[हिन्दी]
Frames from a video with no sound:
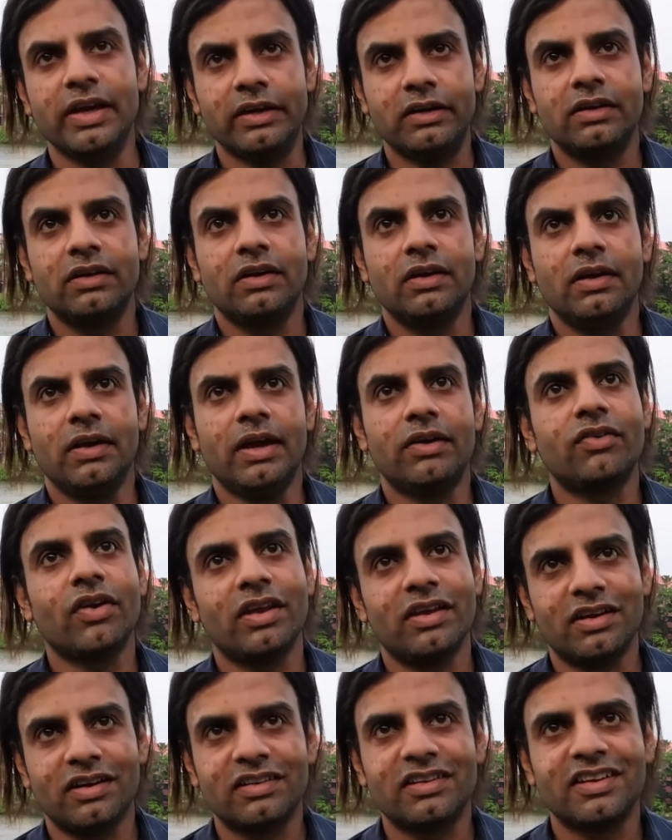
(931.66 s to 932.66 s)
ये ये
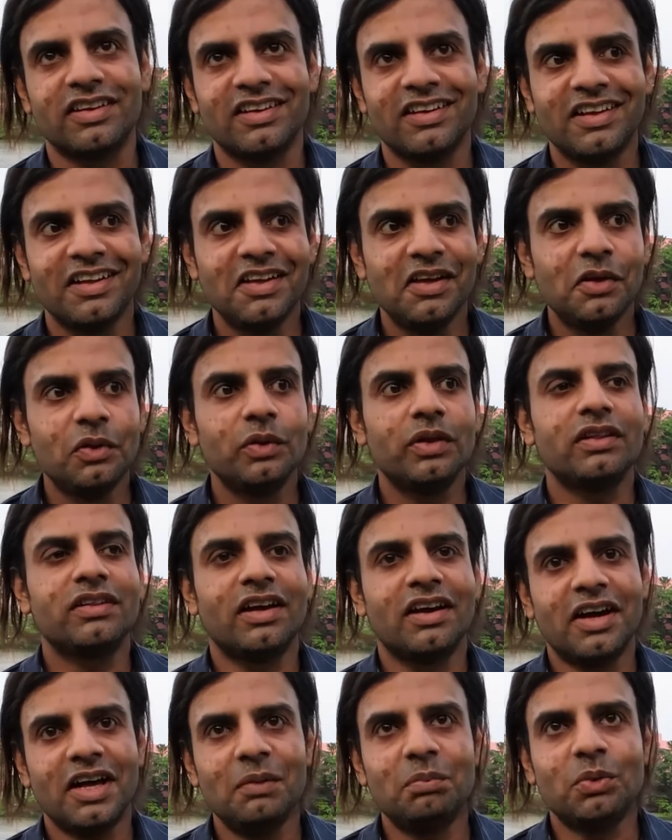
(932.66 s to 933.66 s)
ट्राई करते हैं हम्म। तो ये
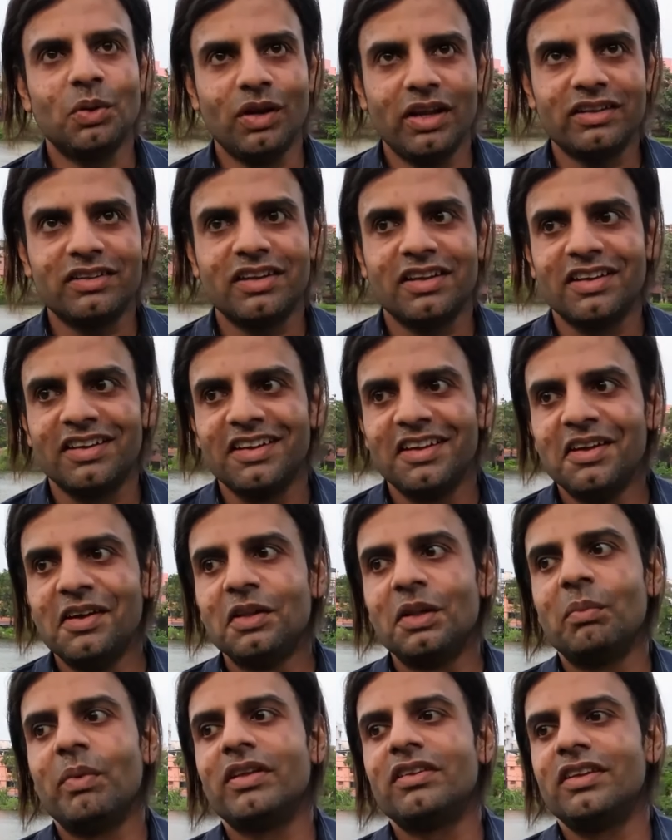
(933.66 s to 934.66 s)
संकल्प तो लेते
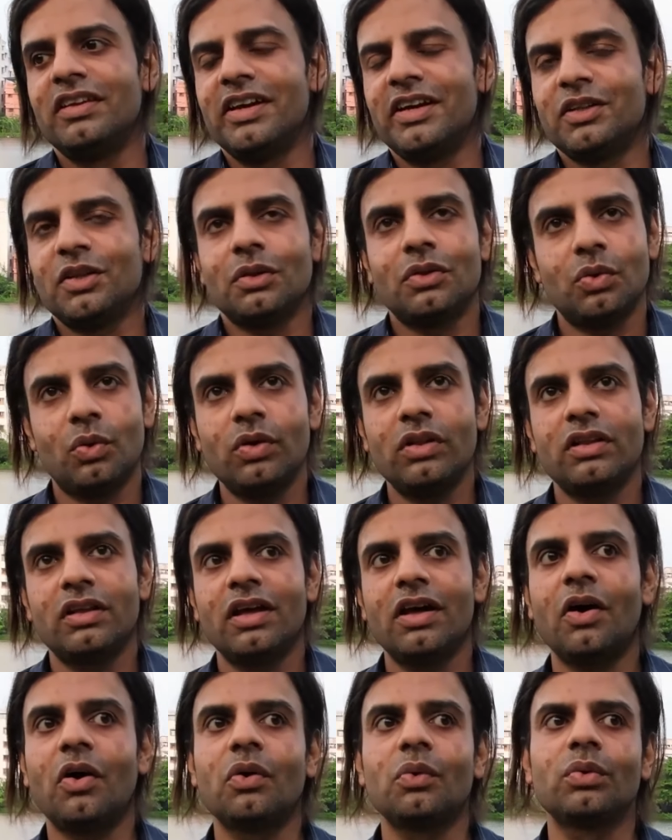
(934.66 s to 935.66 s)
हैं तो मैं सिगरेट तो छोड़
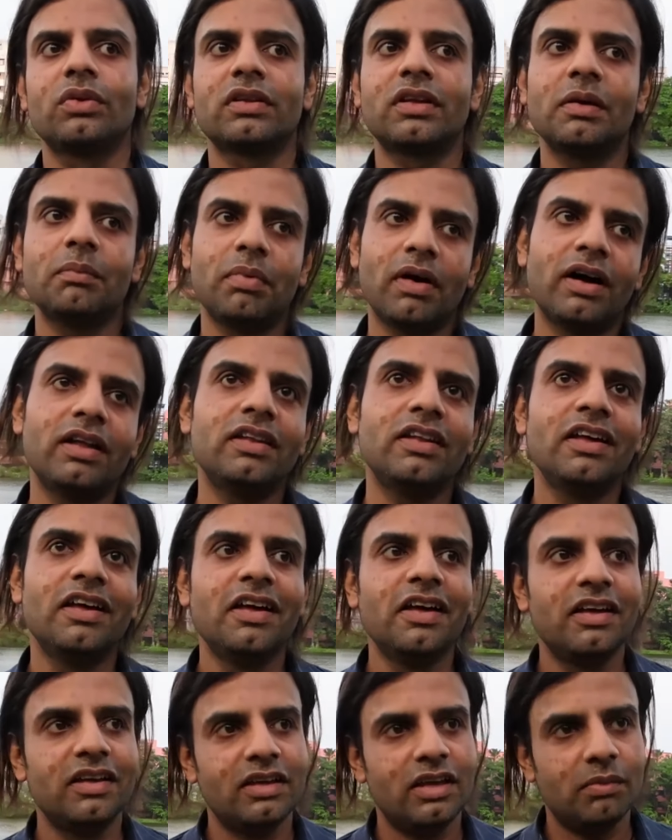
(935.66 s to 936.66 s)
दिया और उसके
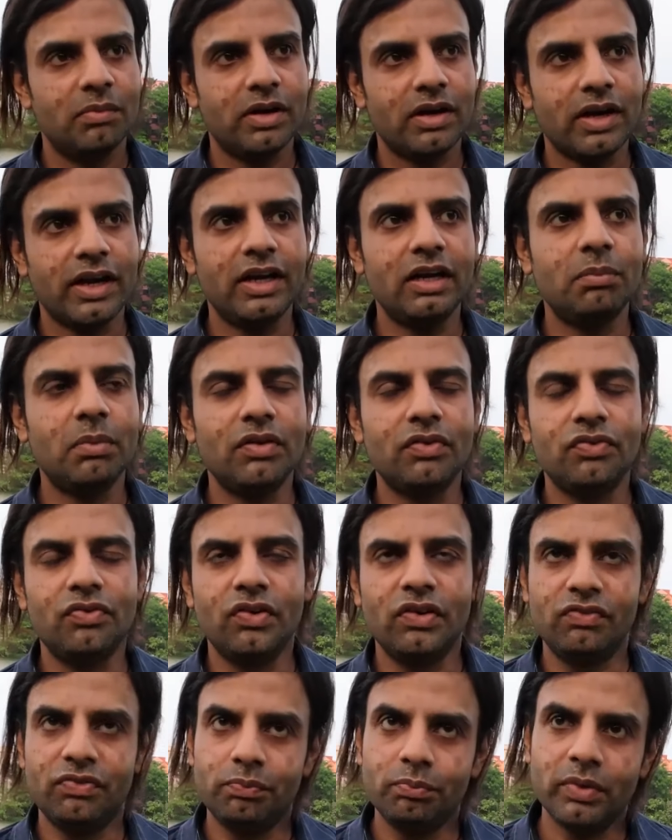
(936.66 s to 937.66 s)
बाद ये मैं राइट में
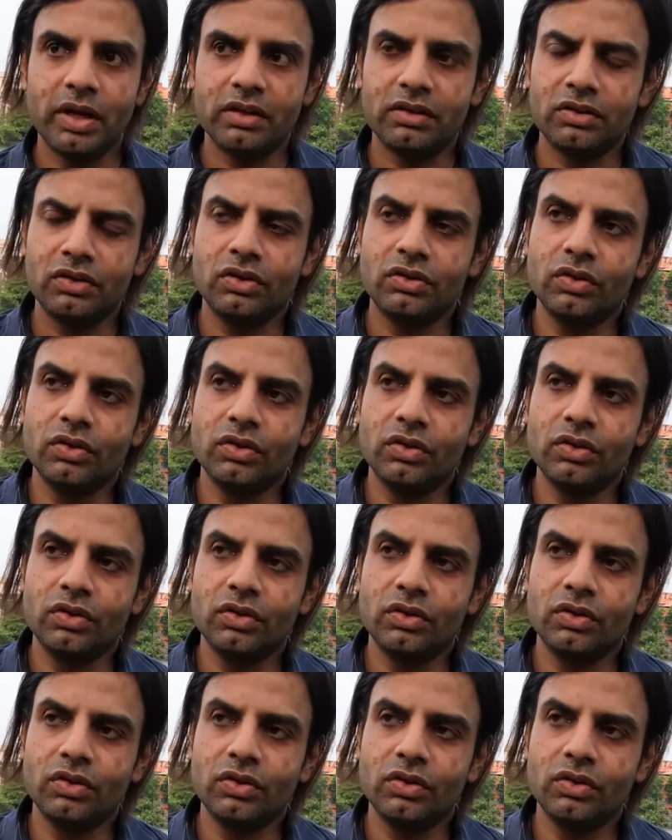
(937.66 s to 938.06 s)
फिर मैं